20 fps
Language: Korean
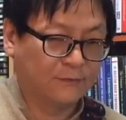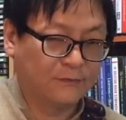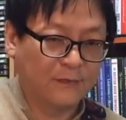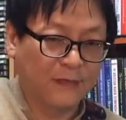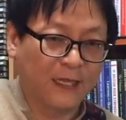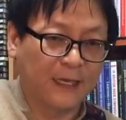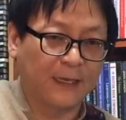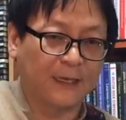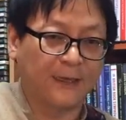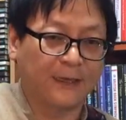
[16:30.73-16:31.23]

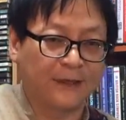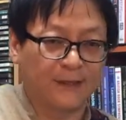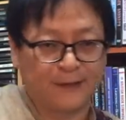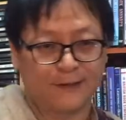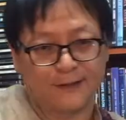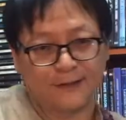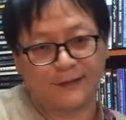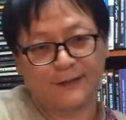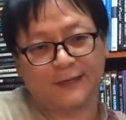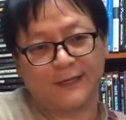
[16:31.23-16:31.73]

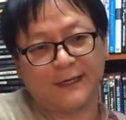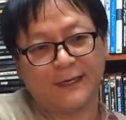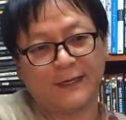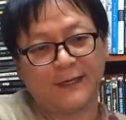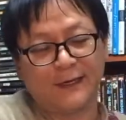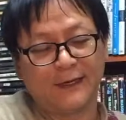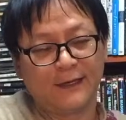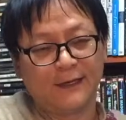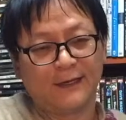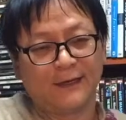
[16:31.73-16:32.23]
네, 이렇게
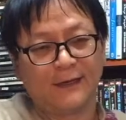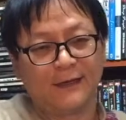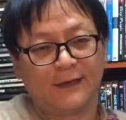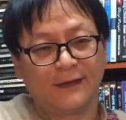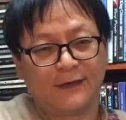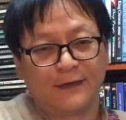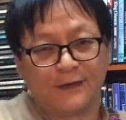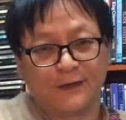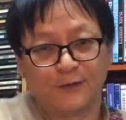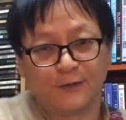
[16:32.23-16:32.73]

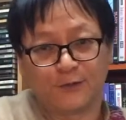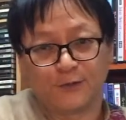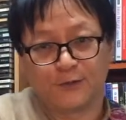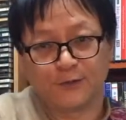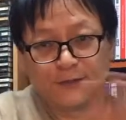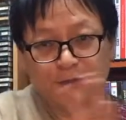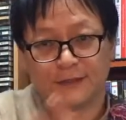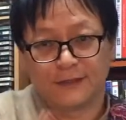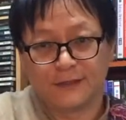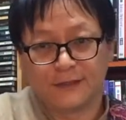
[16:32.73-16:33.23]
어,
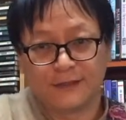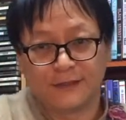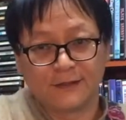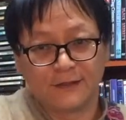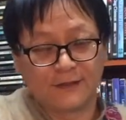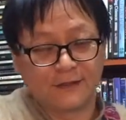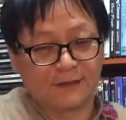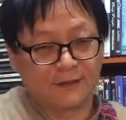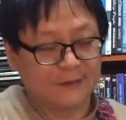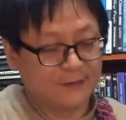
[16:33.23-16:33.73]
요거를
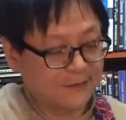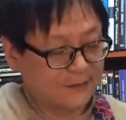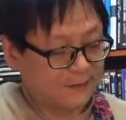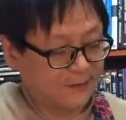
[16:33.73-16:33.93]
어,